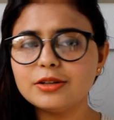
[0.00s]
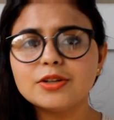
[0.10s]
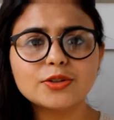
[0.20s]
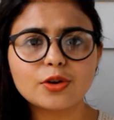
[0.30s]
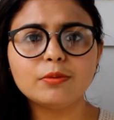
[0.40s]

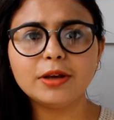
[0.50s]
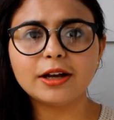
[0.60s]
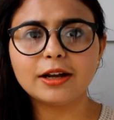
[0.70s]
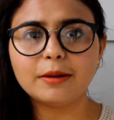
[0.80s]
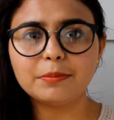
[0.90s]
जिसको भी
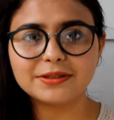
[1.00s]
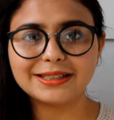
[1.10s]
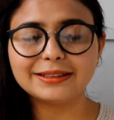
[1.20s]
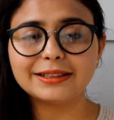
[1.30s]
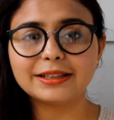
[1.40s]
अगर आप
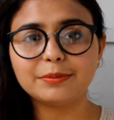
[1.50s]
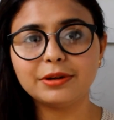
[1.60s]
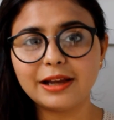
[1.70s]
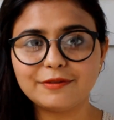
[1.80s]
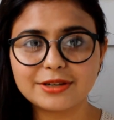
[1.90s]
पसंद करके
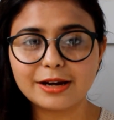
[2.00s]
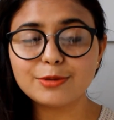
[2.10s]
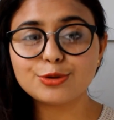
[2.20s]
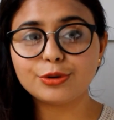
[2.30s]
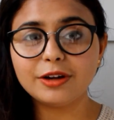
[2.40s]
अपनी
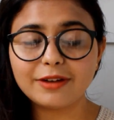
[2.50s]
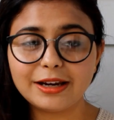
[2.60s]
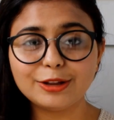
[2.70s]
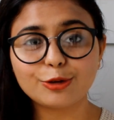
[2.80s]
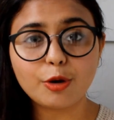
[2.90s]
लाइफस्टाइल में जोड़ने
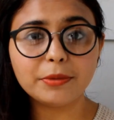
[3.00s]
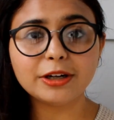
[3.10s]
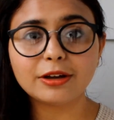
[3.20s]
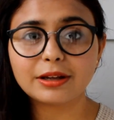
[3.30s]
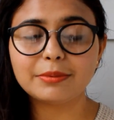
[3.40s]
वाले हैं तो
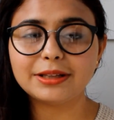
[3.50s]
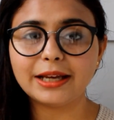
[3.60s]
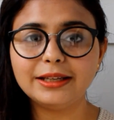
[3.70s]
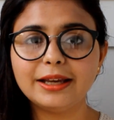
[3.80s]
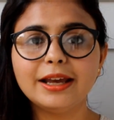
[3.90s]
कमेंट करके
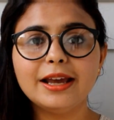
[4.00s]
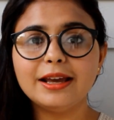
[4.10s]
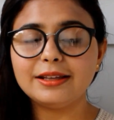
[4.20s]
बताइए